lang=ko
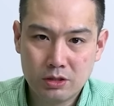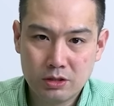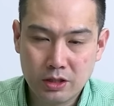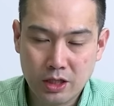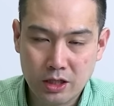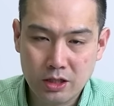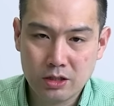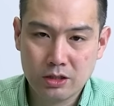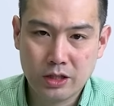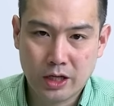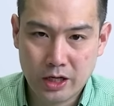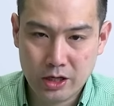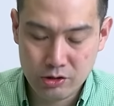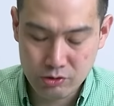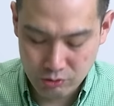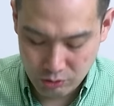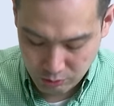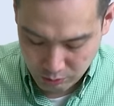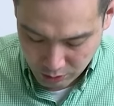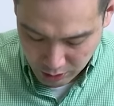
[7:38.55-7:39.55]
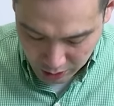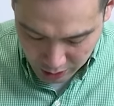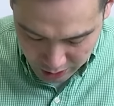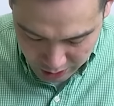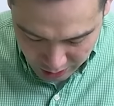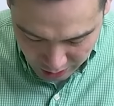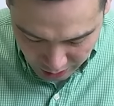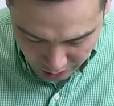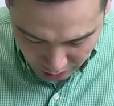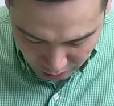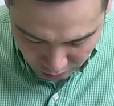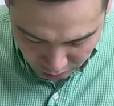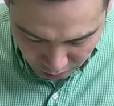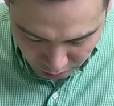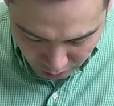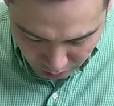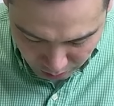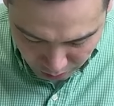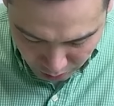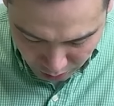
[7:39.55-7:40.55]
댓글 달아주시면 에이징랜드도
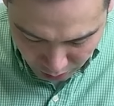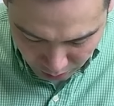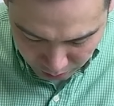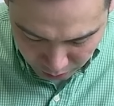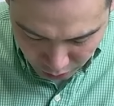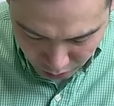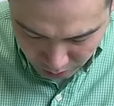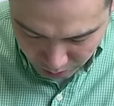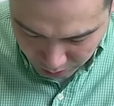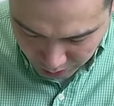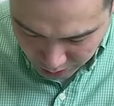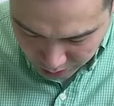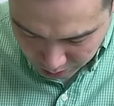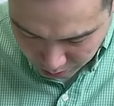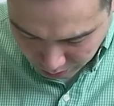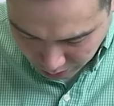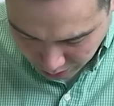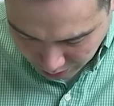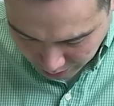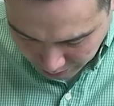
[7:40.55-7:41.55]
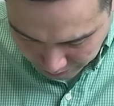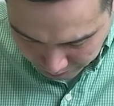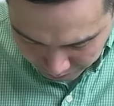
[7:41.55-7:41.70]
한번 검토해 보겠습니다.